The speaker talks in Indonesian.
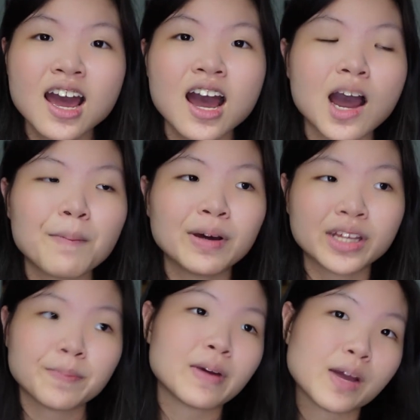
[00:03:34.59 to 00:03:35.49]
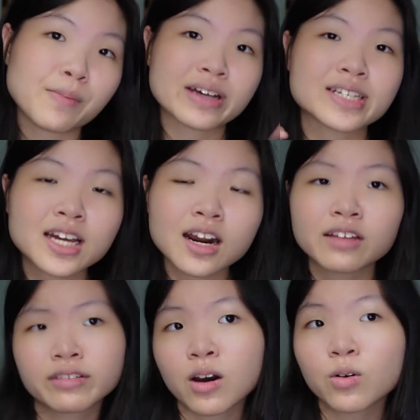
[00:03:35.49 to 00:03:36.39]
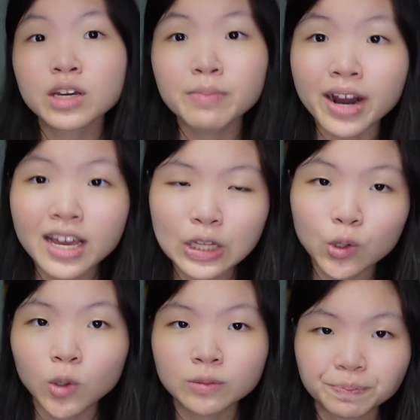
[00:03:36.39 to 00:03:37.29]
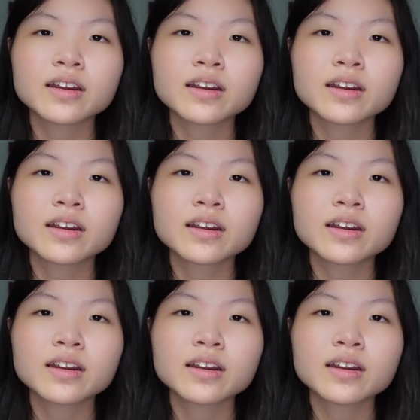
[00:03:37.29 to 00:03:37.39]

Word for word: apa tetap pakai masker atau gimana gitu